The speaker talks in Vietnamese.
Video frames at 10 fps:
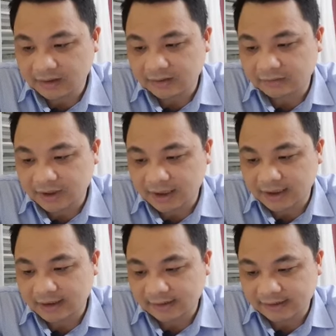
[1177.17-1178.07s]
chúng
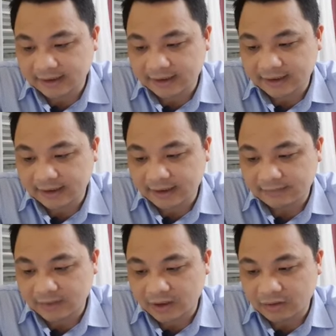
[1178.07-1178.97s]
ta sẽ
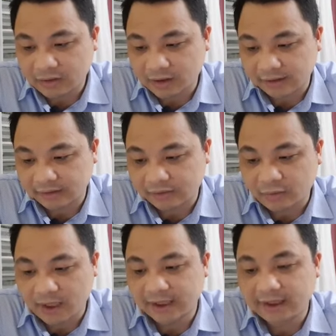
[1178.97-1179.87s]
làm câu hỏi số
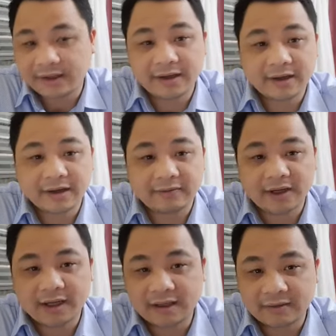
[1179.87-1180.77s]
7
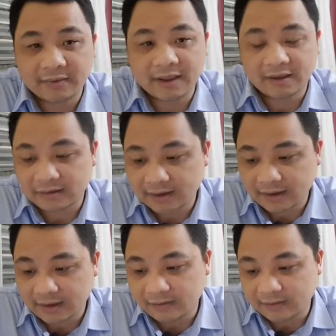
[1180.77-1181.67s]
vâng, vâng
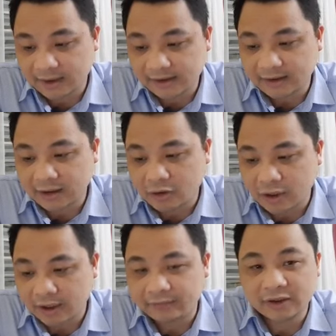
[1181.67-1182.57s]
chúng ta nhớ câu
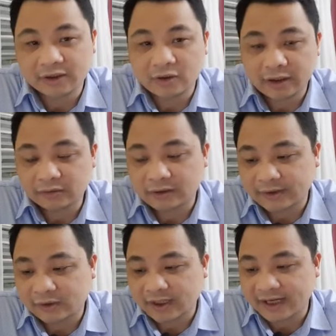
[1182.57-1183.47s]
hỏi vừa rồi là chúng ta
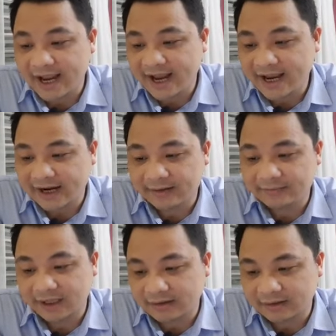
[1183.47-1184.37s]
phải chọn là D em
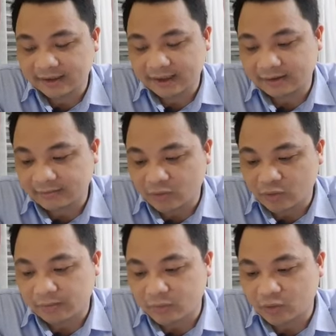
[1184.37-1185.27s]
nhé Đấy, căn cứ vào
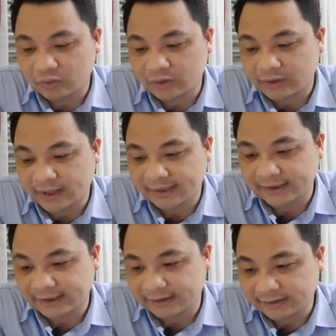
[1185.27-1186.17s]
khoản 4 của điều 29